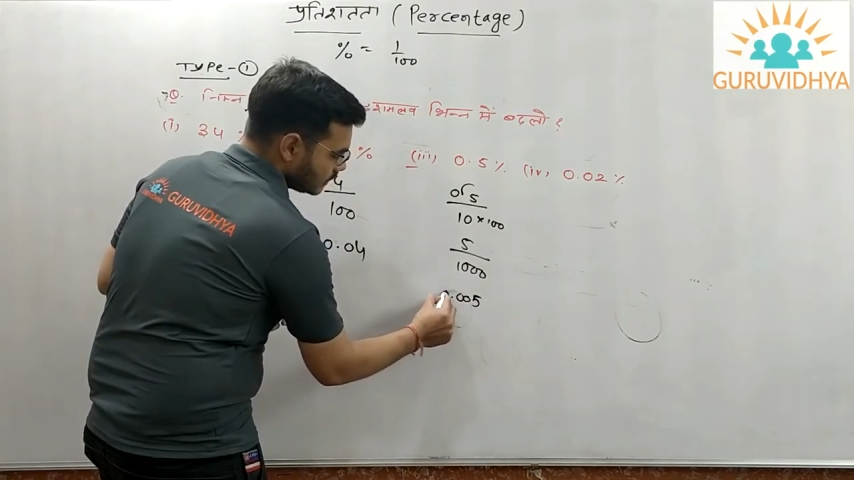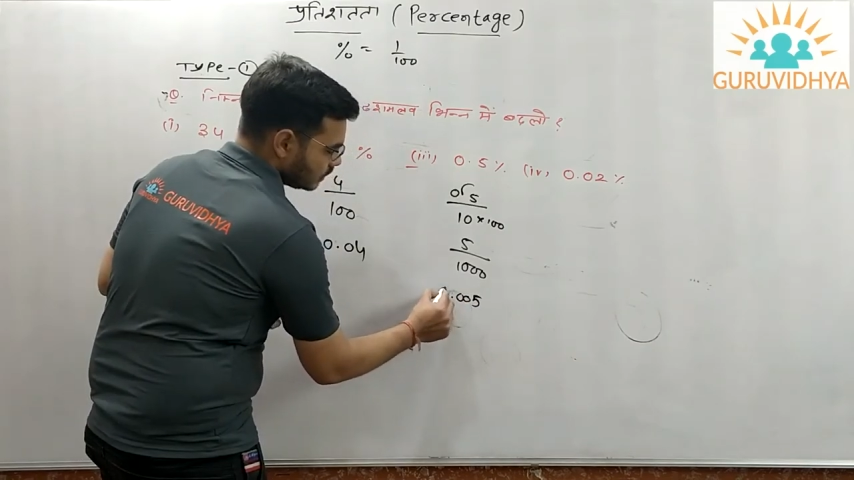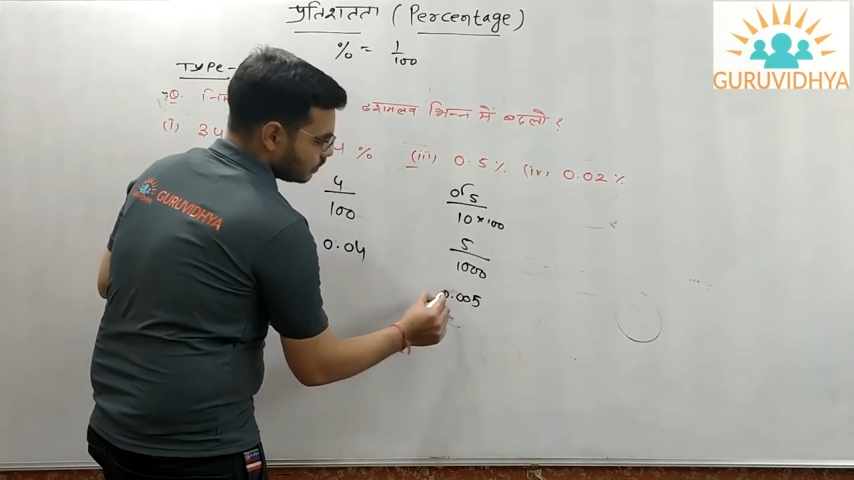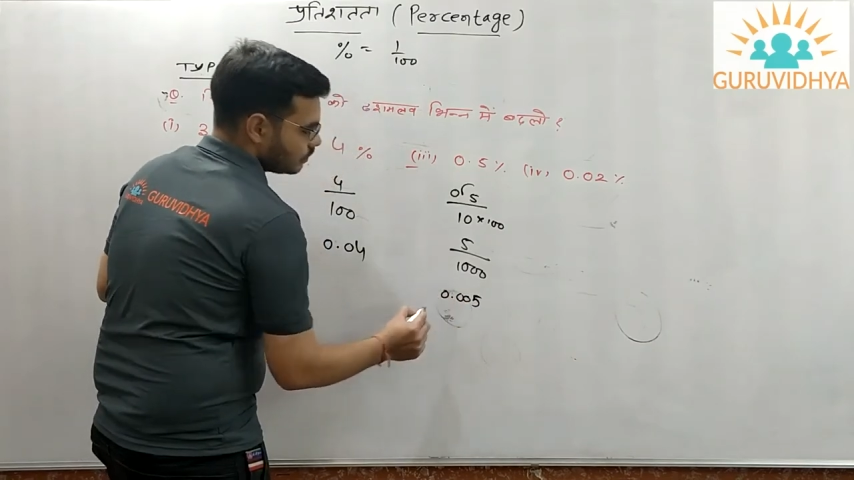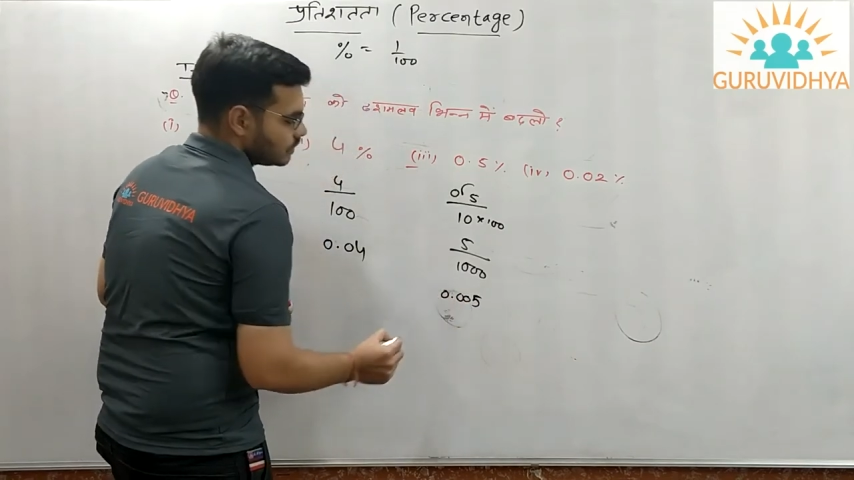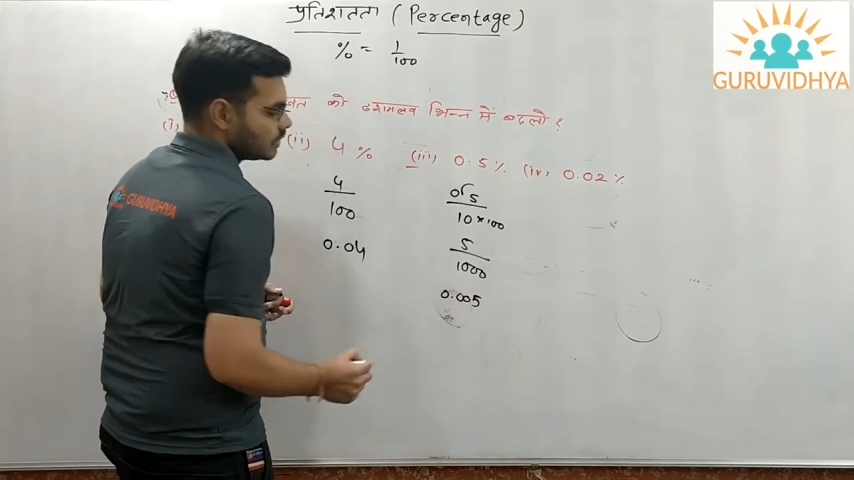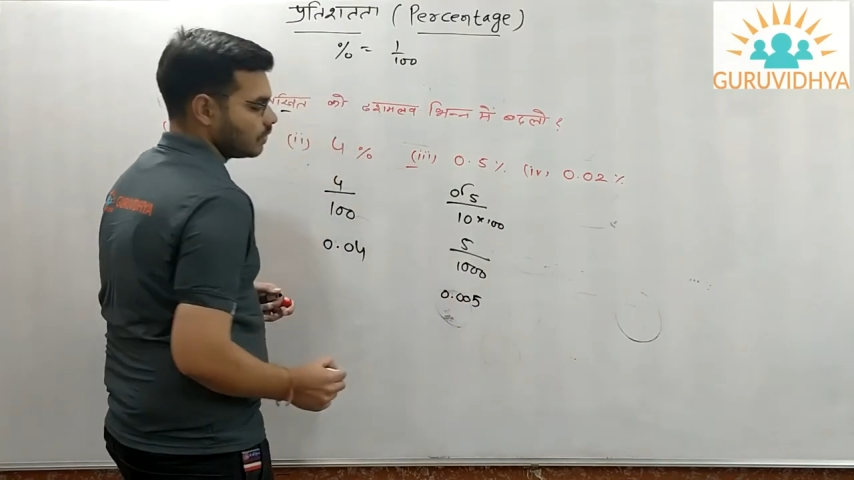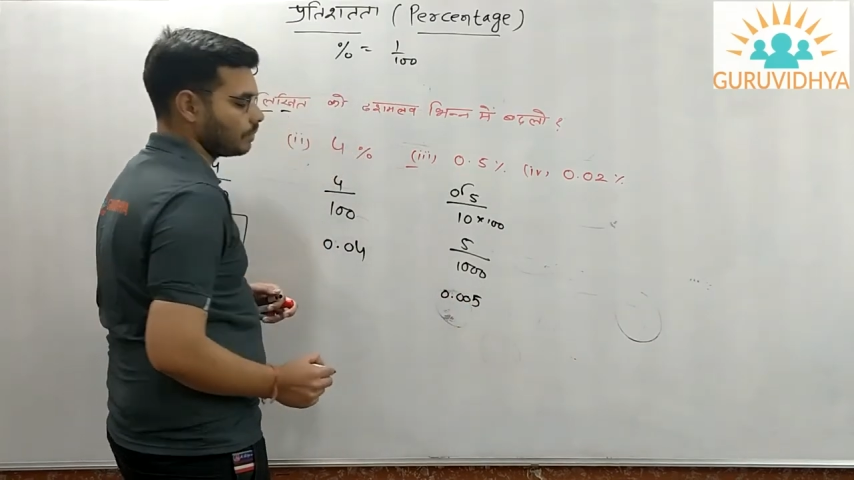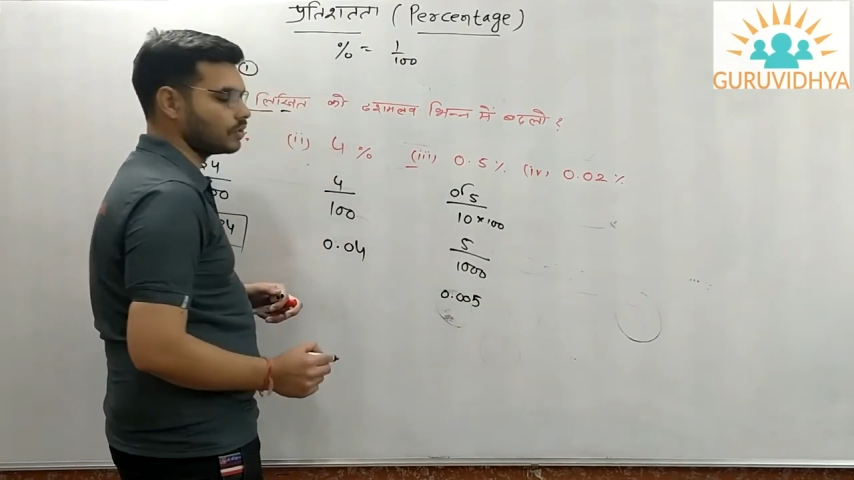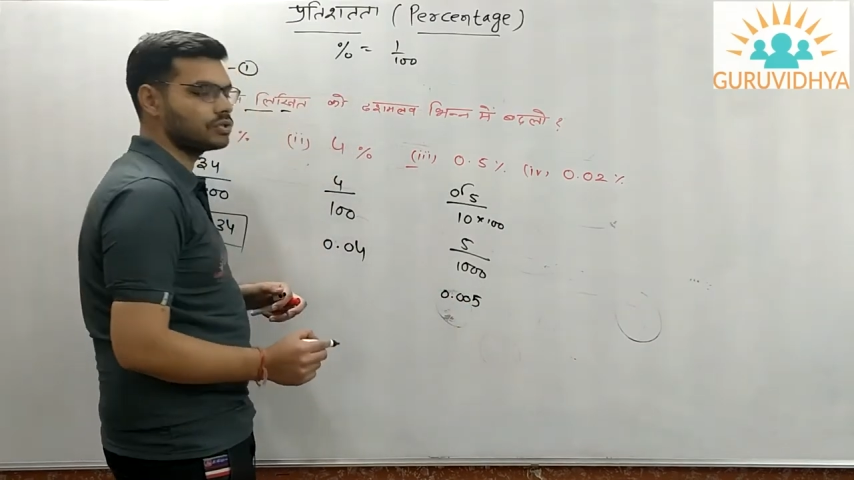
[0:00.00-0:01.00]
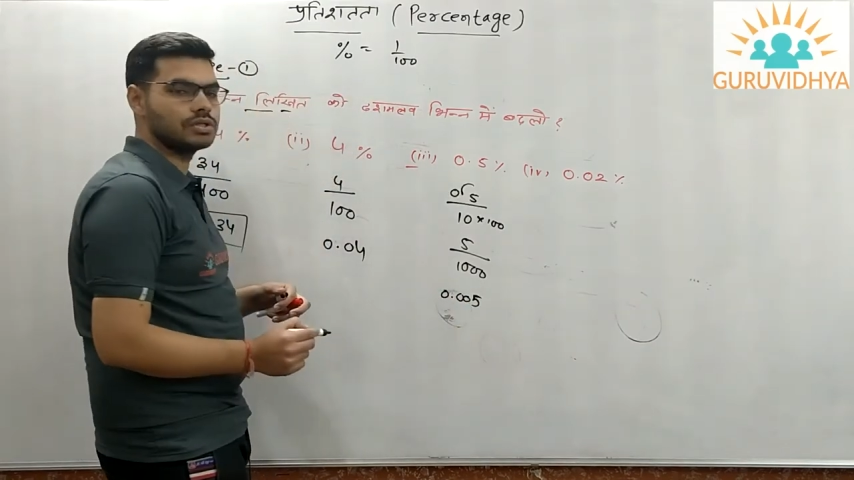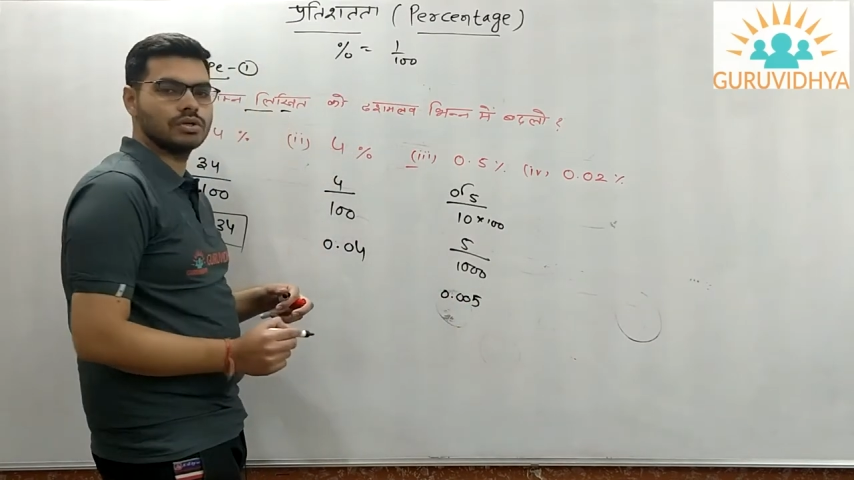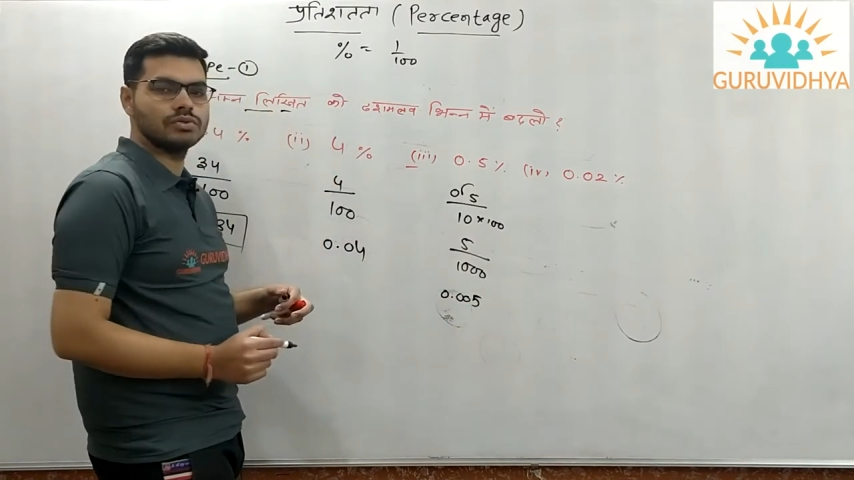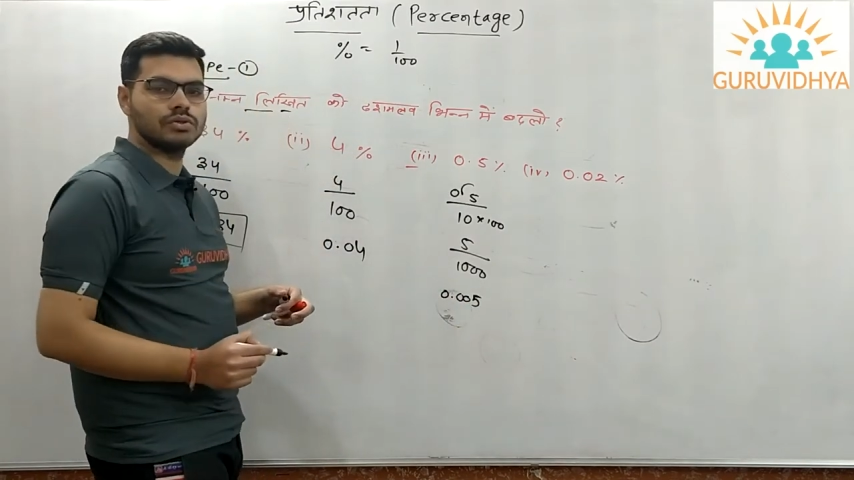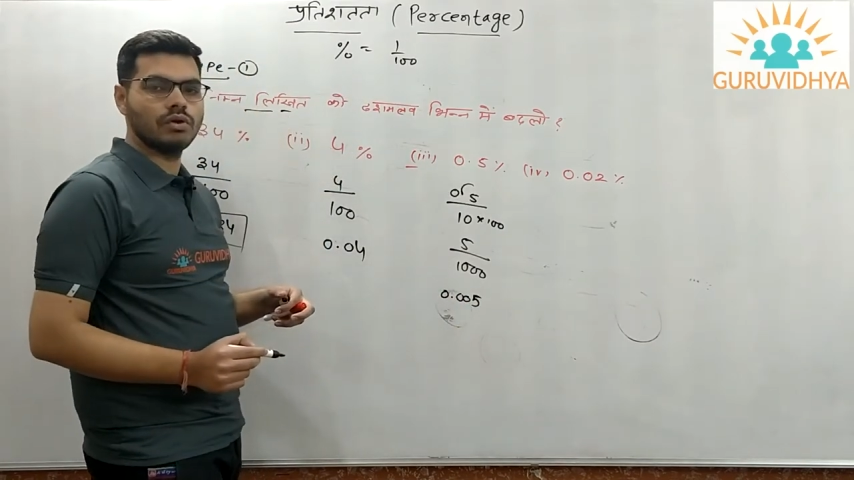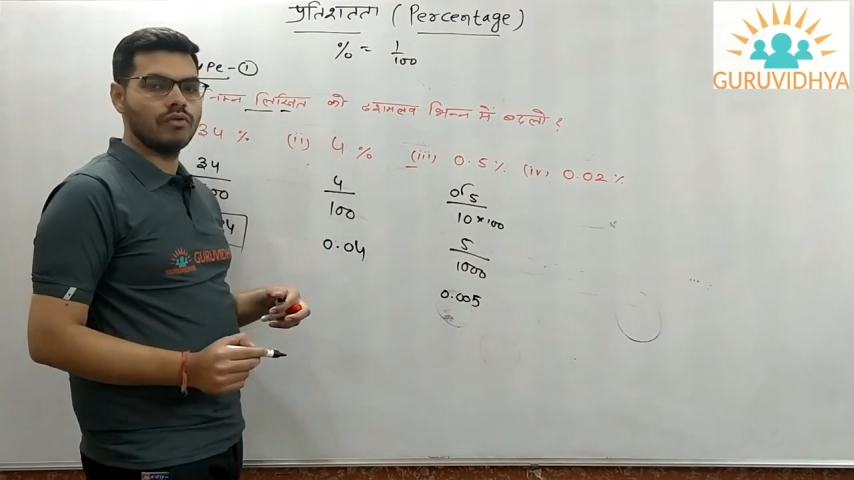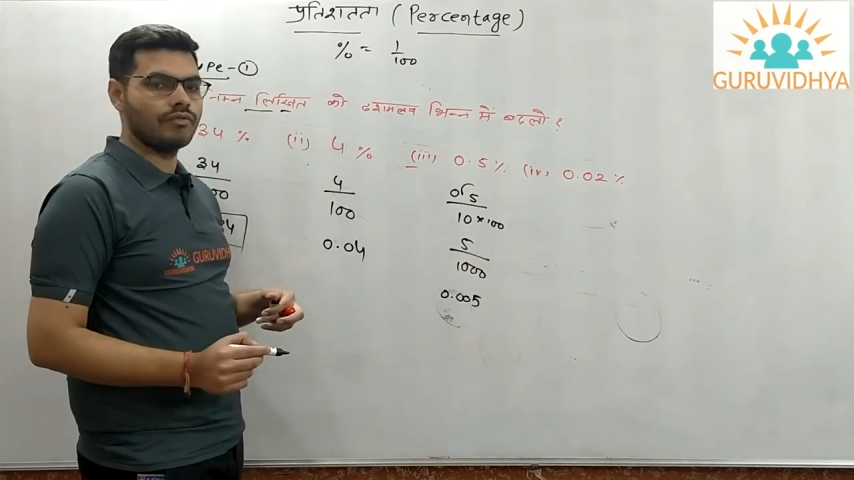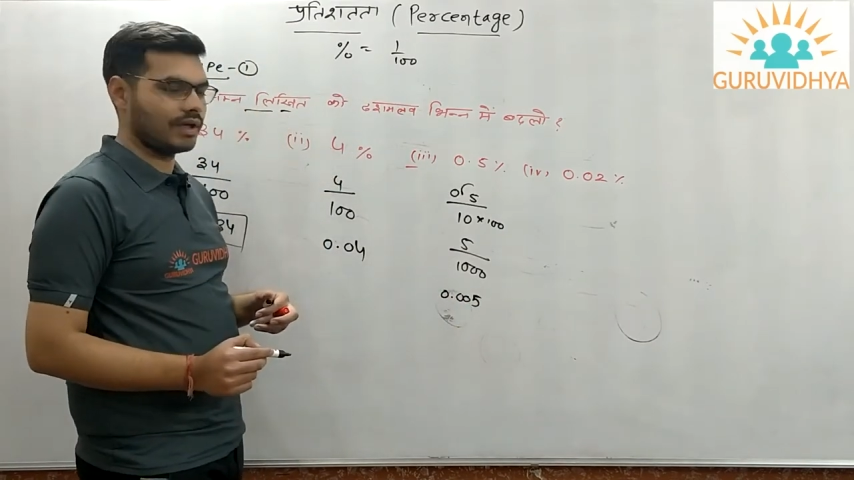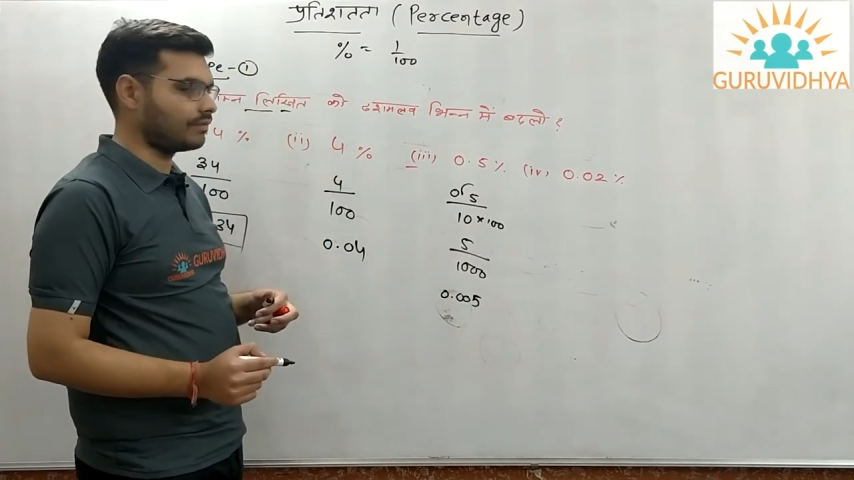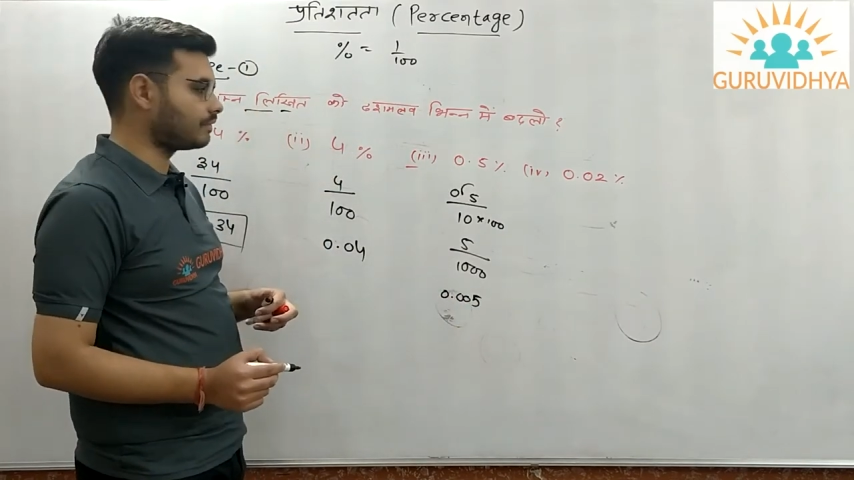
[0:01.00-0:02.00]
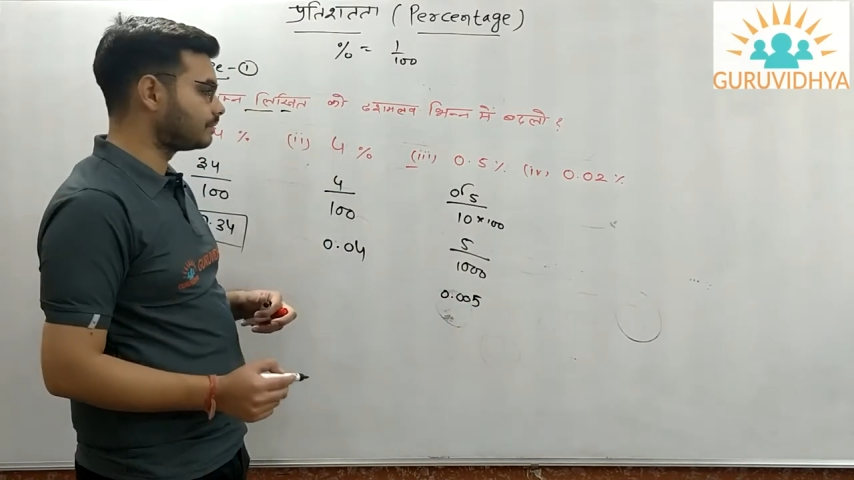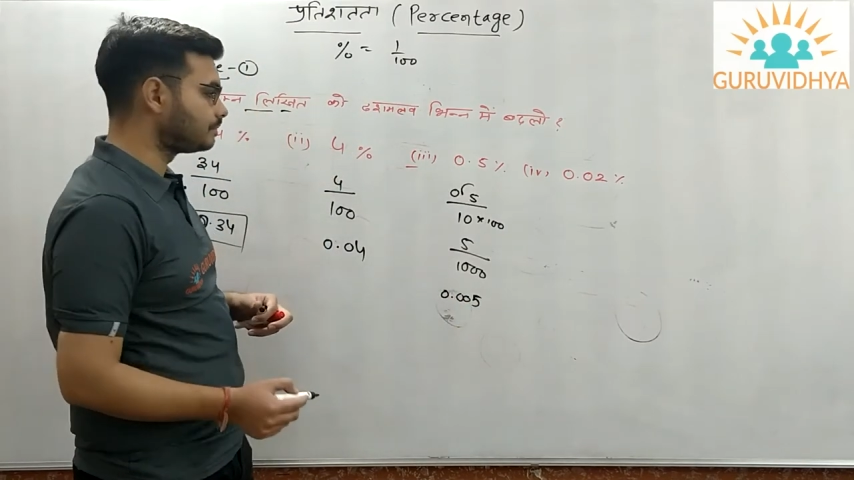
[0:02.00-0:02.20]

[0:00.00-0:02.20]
जीरो जीरो पॉइंट जीरो जीरो फाइव